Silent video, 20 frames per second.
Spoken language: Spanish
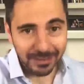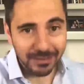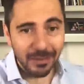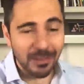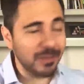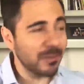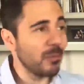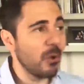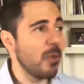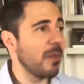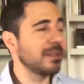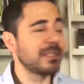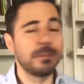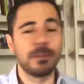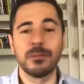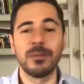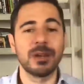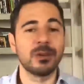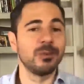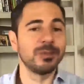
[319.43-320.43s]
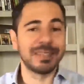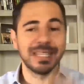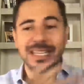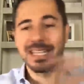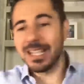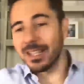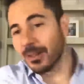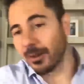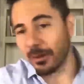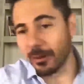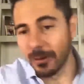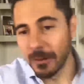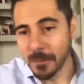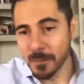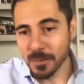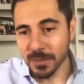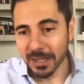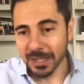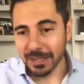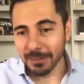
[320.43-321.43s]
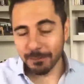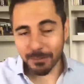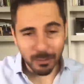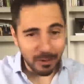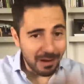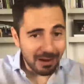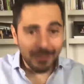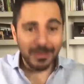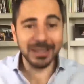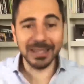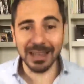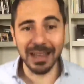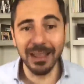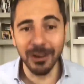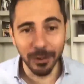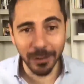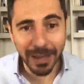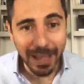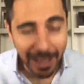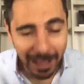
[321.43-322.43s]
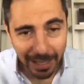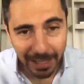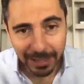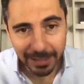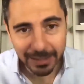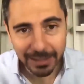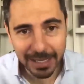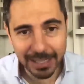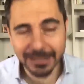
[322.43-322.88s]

De todos modos, el primer contenido probablemente nadie lo vea.